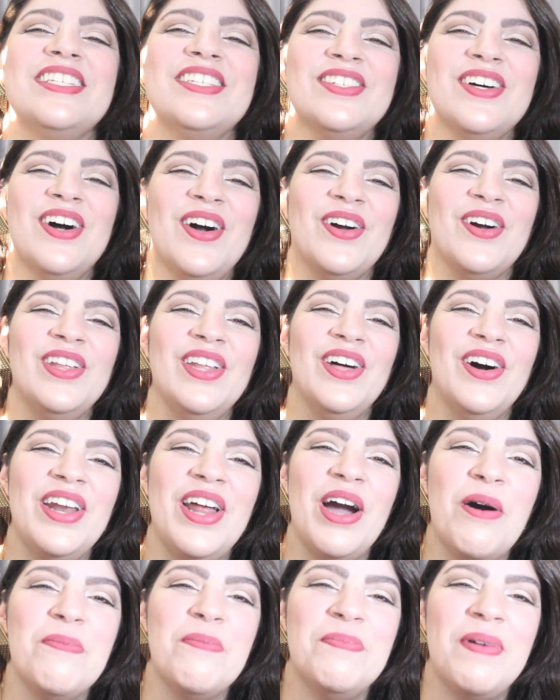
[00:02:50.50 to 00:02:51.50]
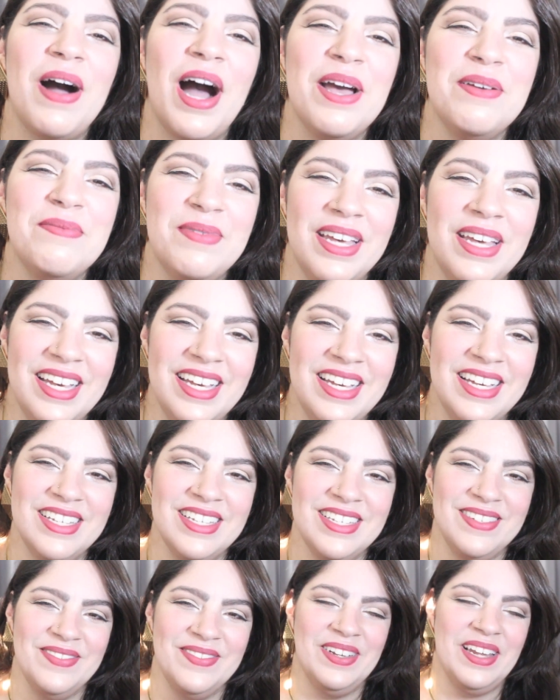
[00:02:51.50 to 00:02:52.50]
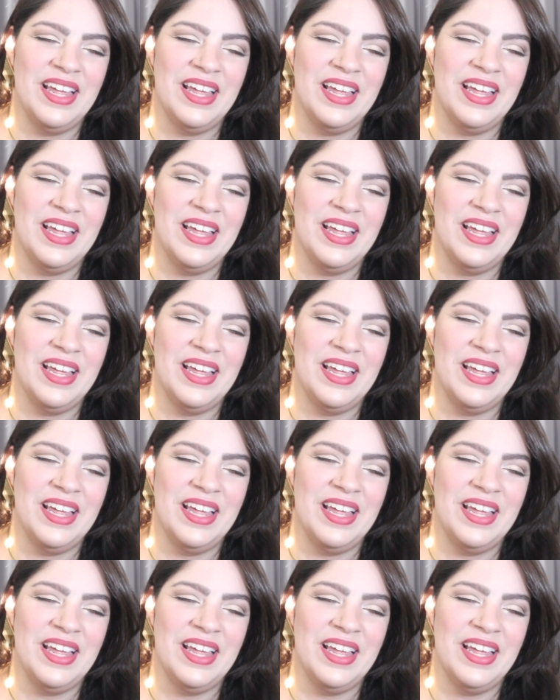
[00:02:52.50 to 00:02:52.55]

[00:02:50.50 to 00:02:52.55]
só glória ao Pai mesmo,